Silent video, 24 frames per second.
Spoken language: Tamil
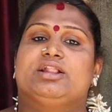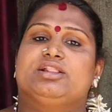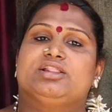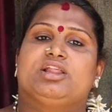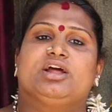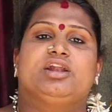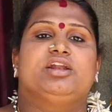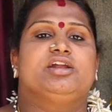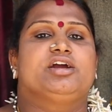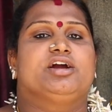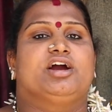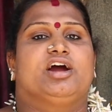
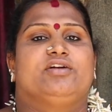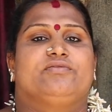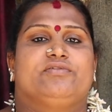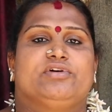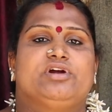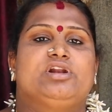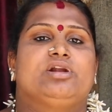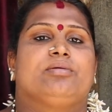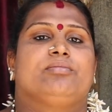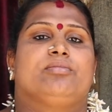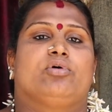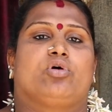இந்த
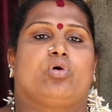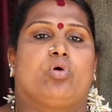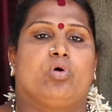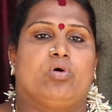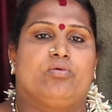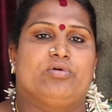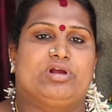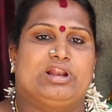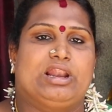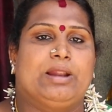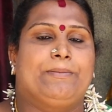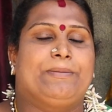நிகழ்வு நம்ம
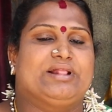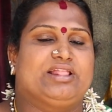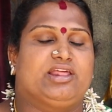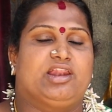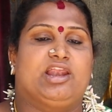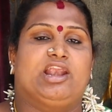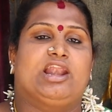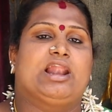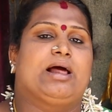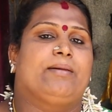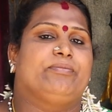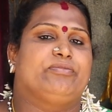கோவிலில்
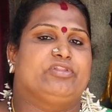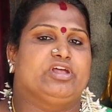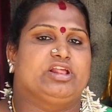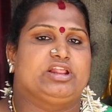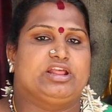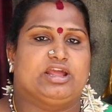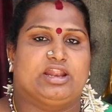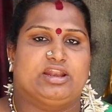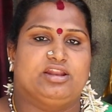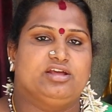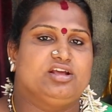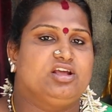பதினேழாம்
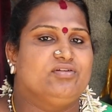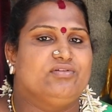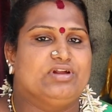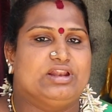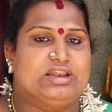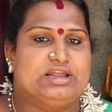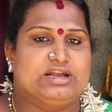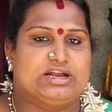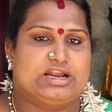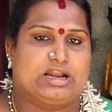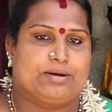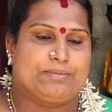தேதி அன்னைக்கு
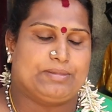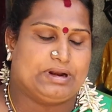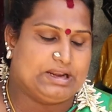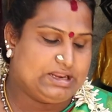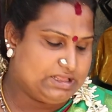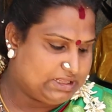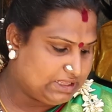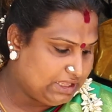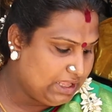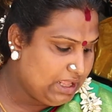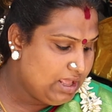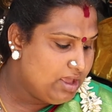வெள்ளிக்கிழமை
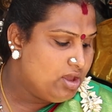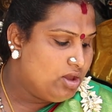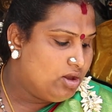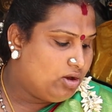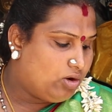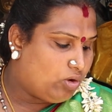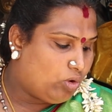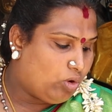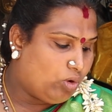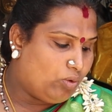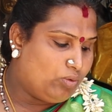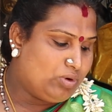அன்னைக்கு
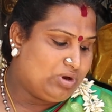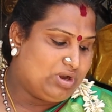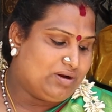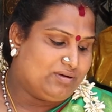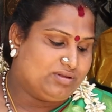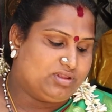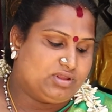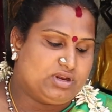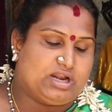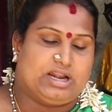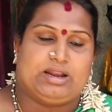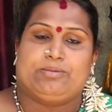
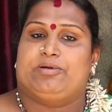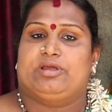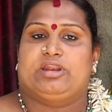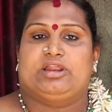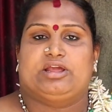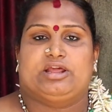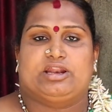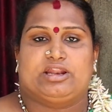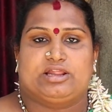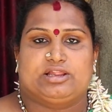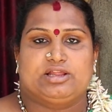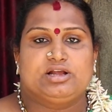கோவிலில் வந்து
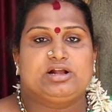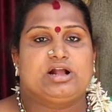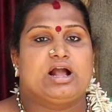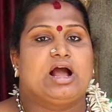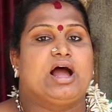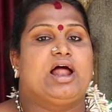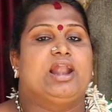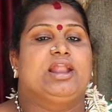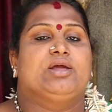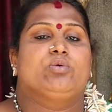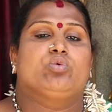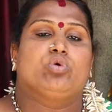நடைபெறுகிறது
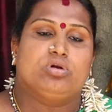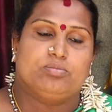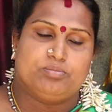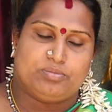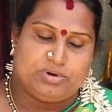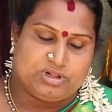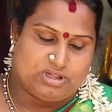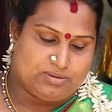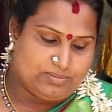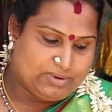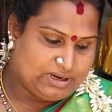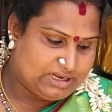காலை
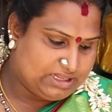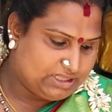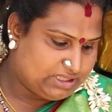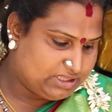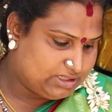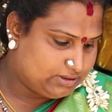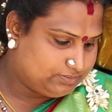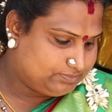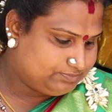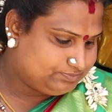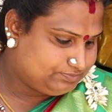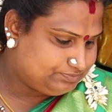ஒன்பது
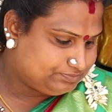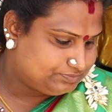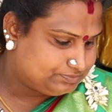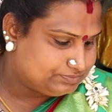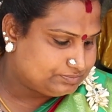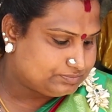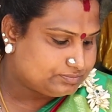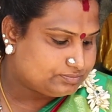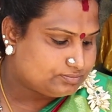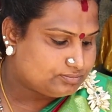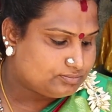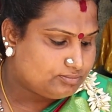மணிக்கு
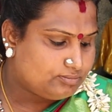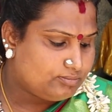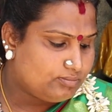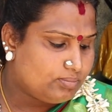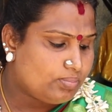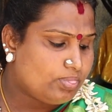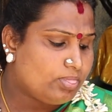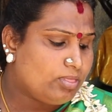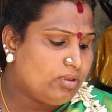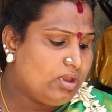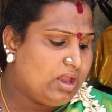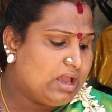
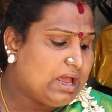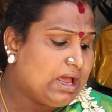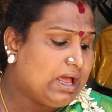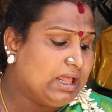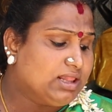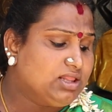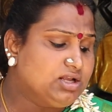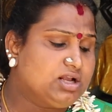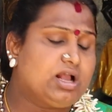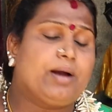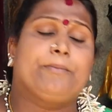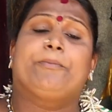
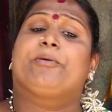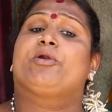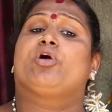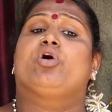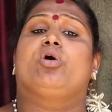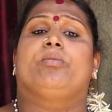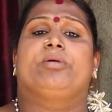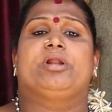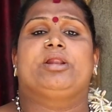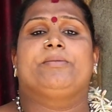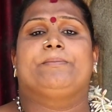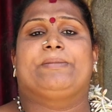
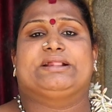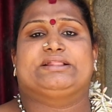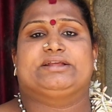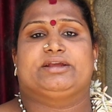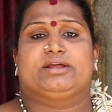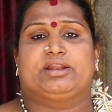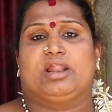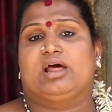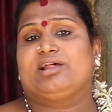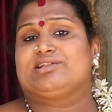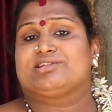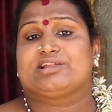அதுக்கப்புறம் அப்படின்னு
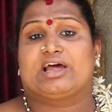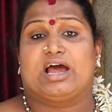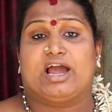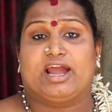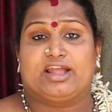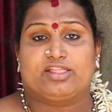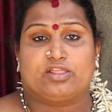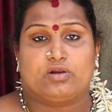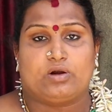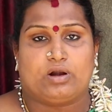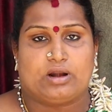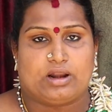பார்த்தீங்கன்னா
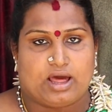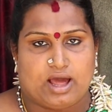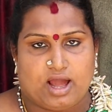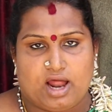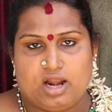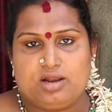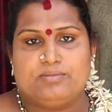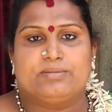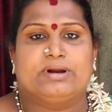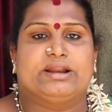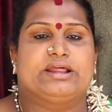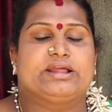சாயந்தரம்
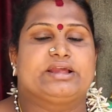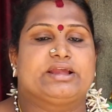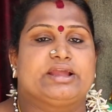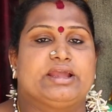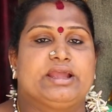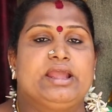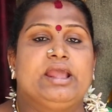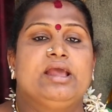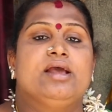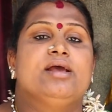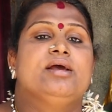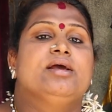நாலு
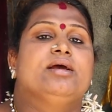மணிக்கு